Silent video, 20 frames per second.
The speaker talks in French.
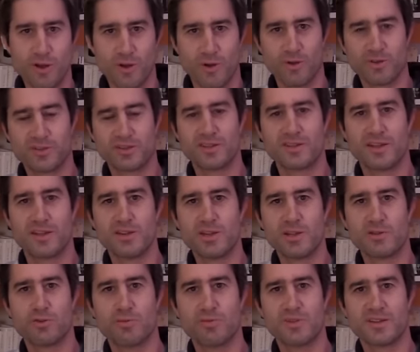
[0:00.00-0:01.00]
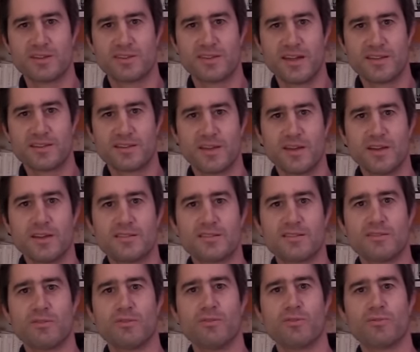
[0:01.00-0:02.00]
en cette année 2007
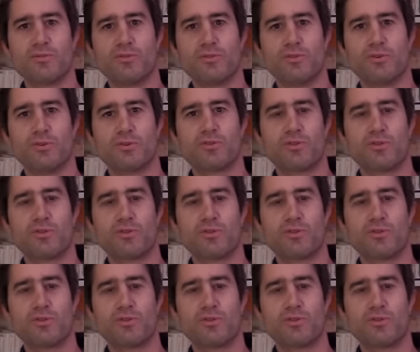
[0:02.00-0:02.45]
si on veut euh,